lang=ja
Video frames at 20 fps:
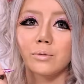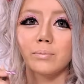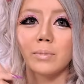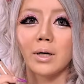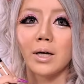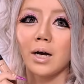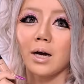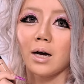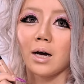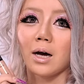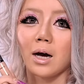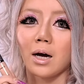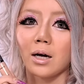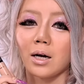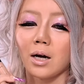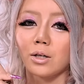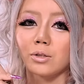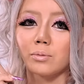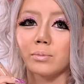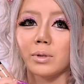グマや
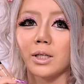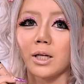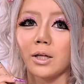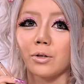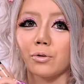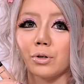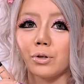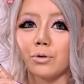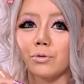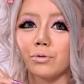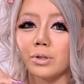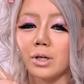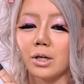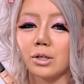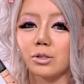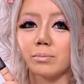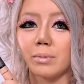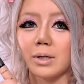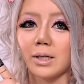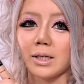赤グマなどいろんな
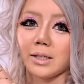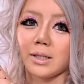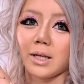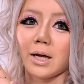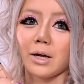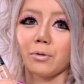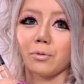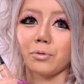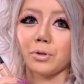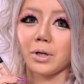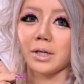クマに対応